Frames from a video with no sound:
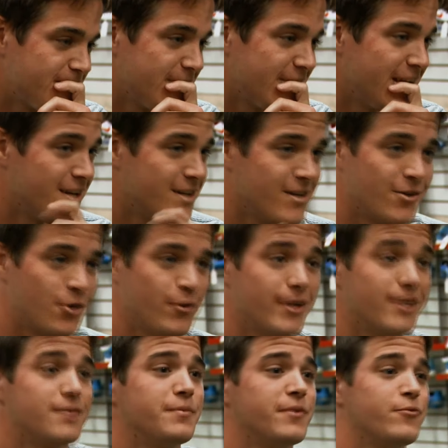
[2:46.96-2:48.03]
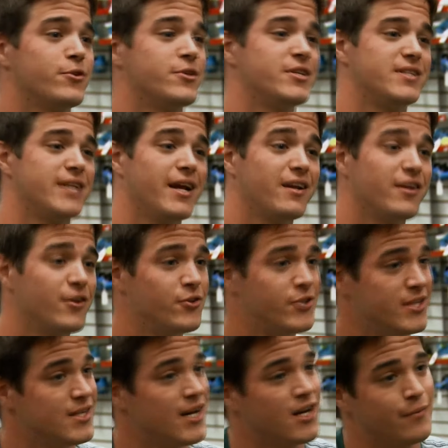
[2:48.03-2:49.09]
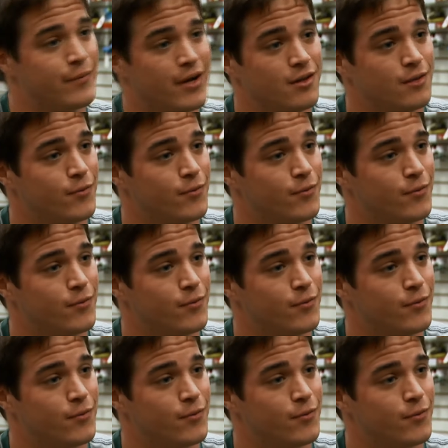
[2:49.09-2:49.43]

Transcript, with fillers: Dann beeil dich. Sie bleibt nicht lange solo,